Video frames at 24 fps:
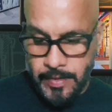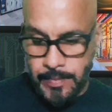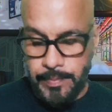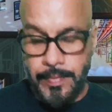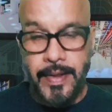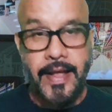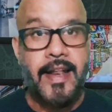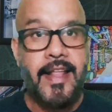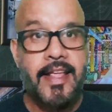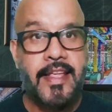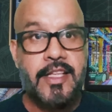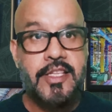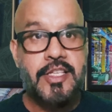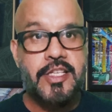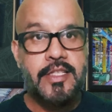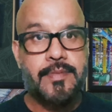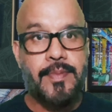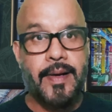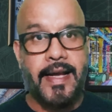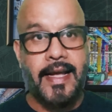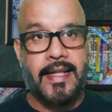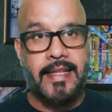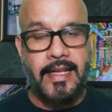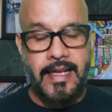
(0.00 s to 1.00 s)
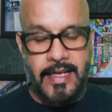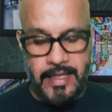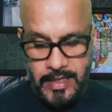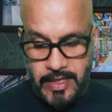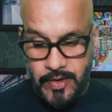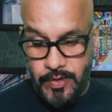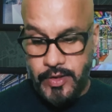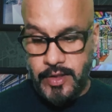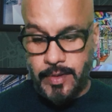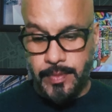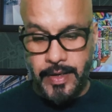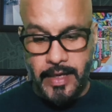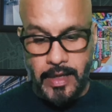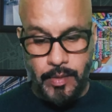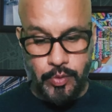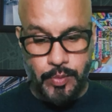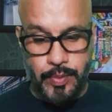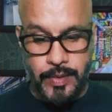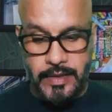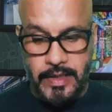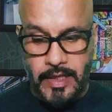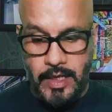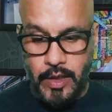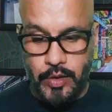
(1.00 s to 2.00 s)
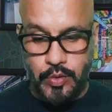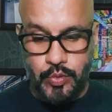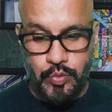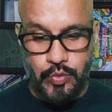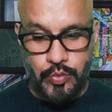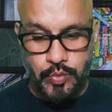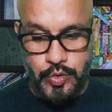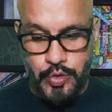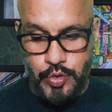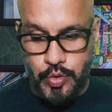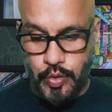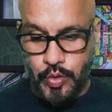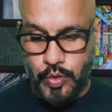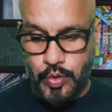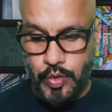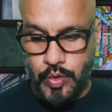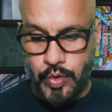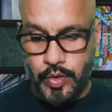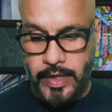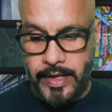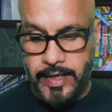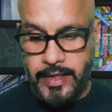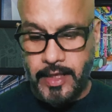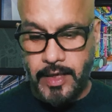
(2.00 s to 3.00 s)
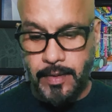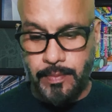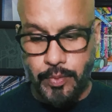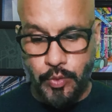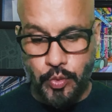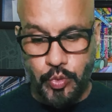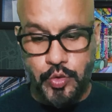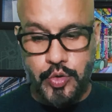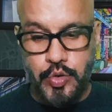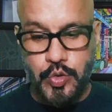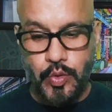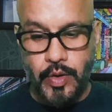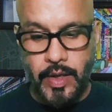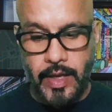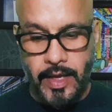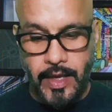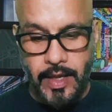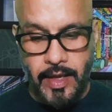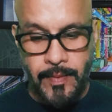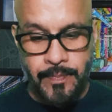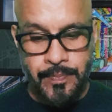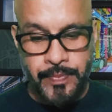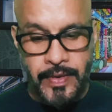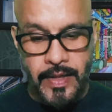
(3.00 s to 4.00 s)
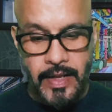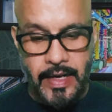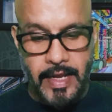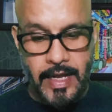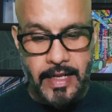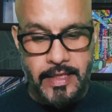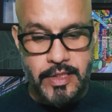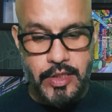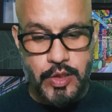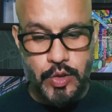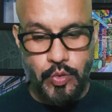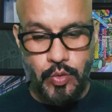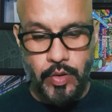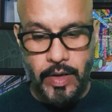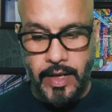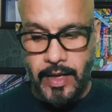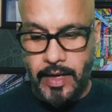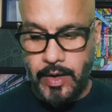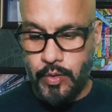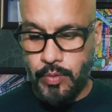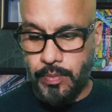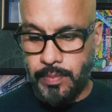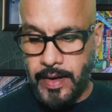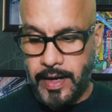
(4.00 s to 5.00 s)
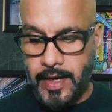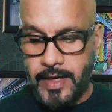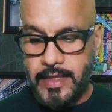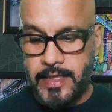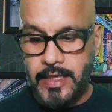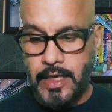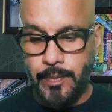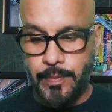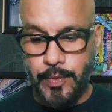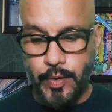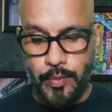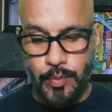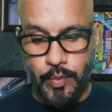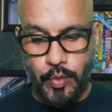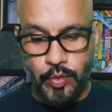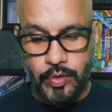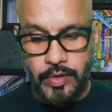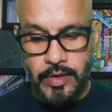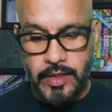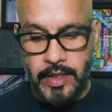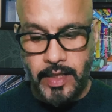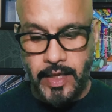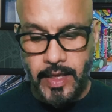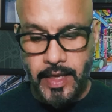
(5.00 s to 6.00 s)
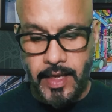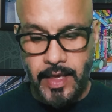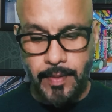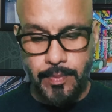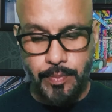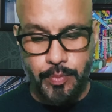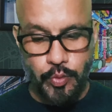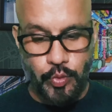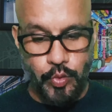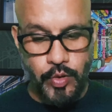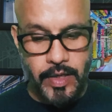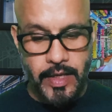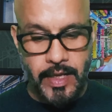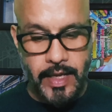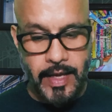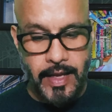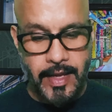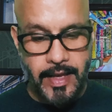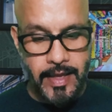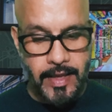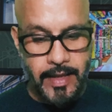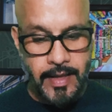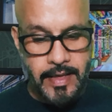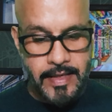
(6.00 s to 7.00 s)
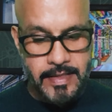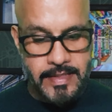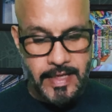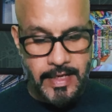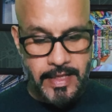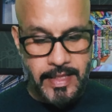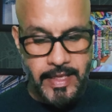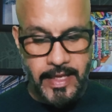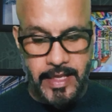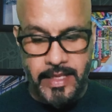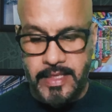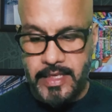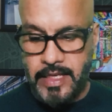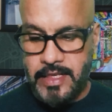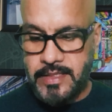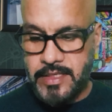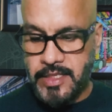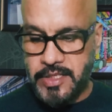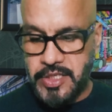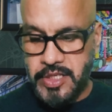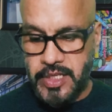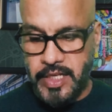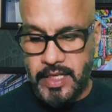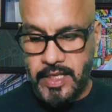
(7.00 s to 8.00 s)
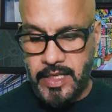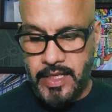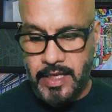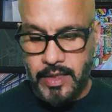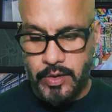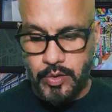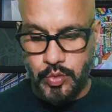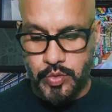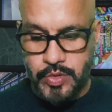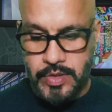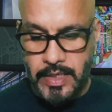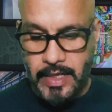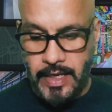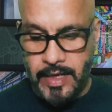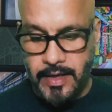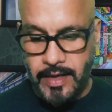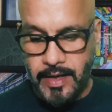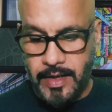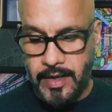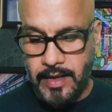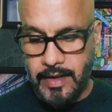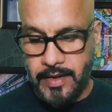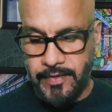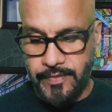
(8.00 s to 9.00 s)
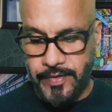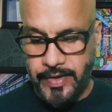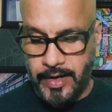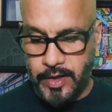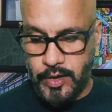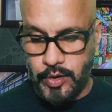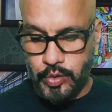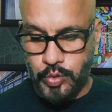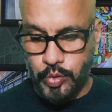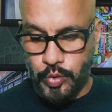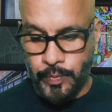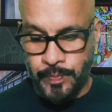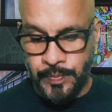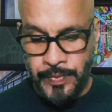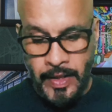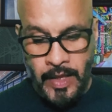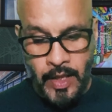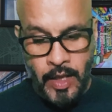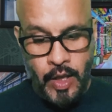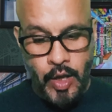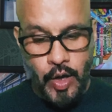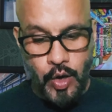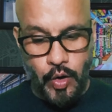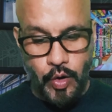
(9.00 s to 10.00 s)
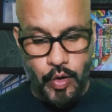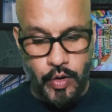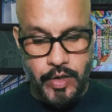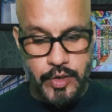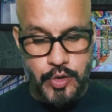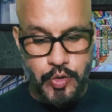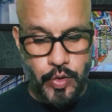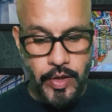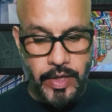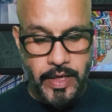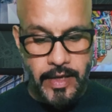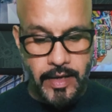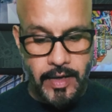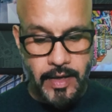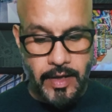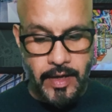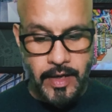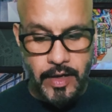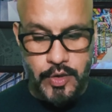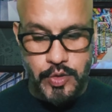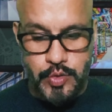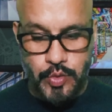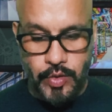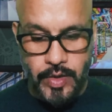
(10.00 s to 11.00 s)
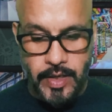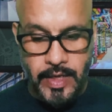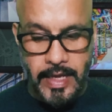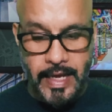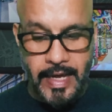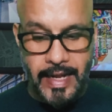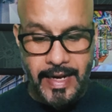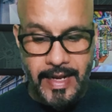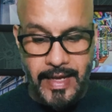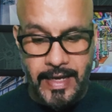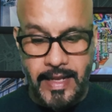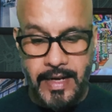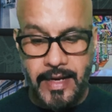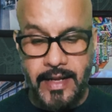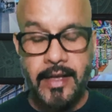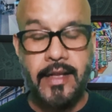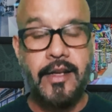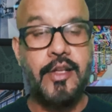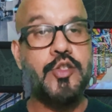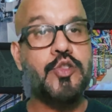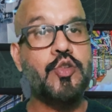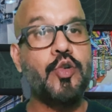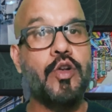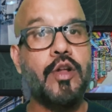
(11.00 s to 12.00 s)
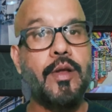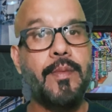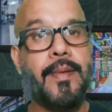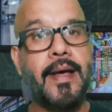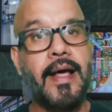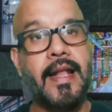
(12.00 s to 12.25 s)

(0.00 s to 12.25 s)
मैंने ये चीज़ बकायदा लिखी हुई थी मैं आपको बता दूं जो यानी कि अब्रूसो है लात्सियो है लोम्बार्डिया प्योमोन्ते है पोलिया है सर्देनिया सिशीलिया तुस्काना वेनेतो और जो जो ने अलग अलग रिजोन में